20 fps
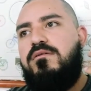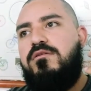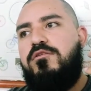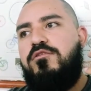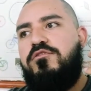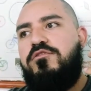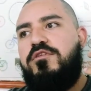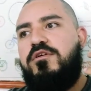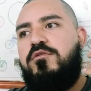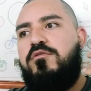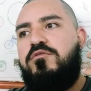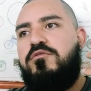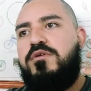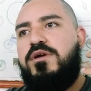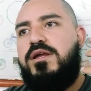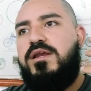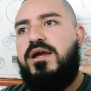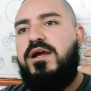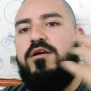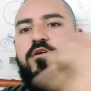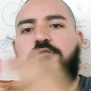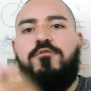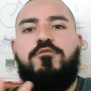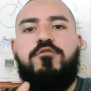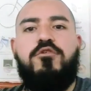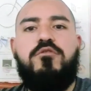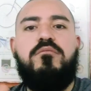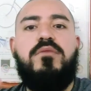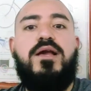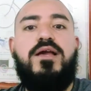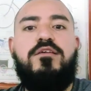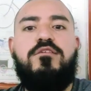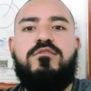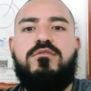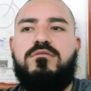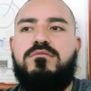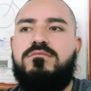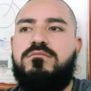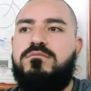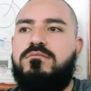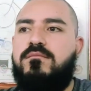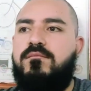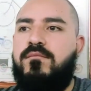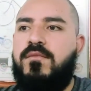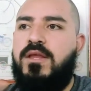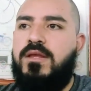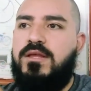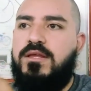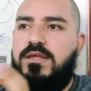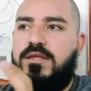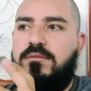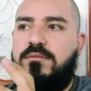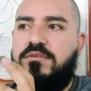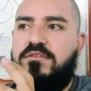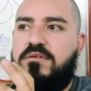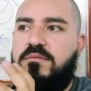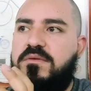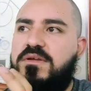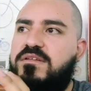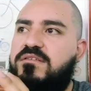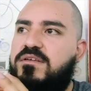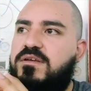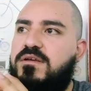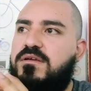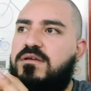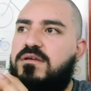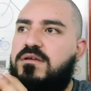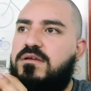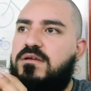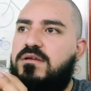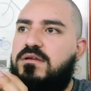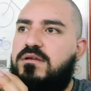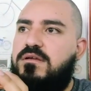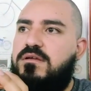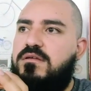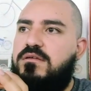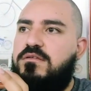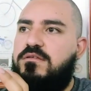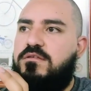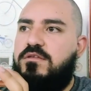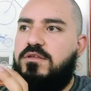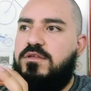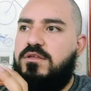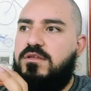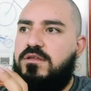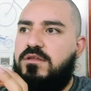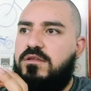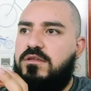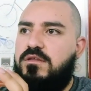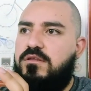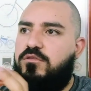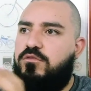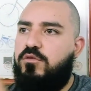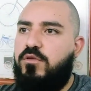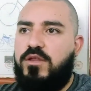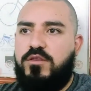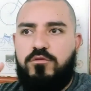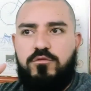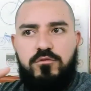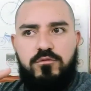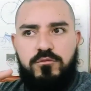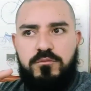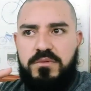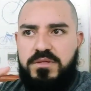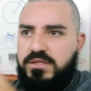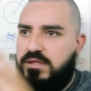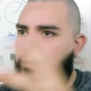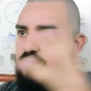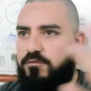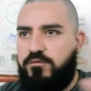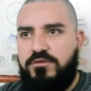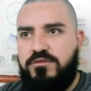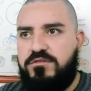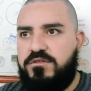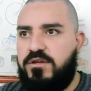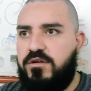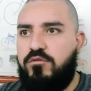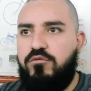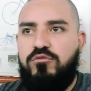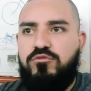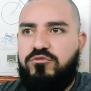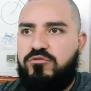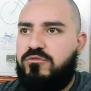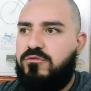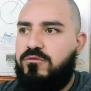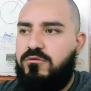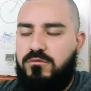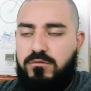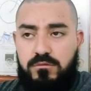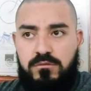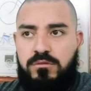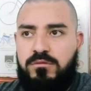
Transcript: Dios te juzgará conforme a eso y viceversa. Si toda tu vida fuiste justo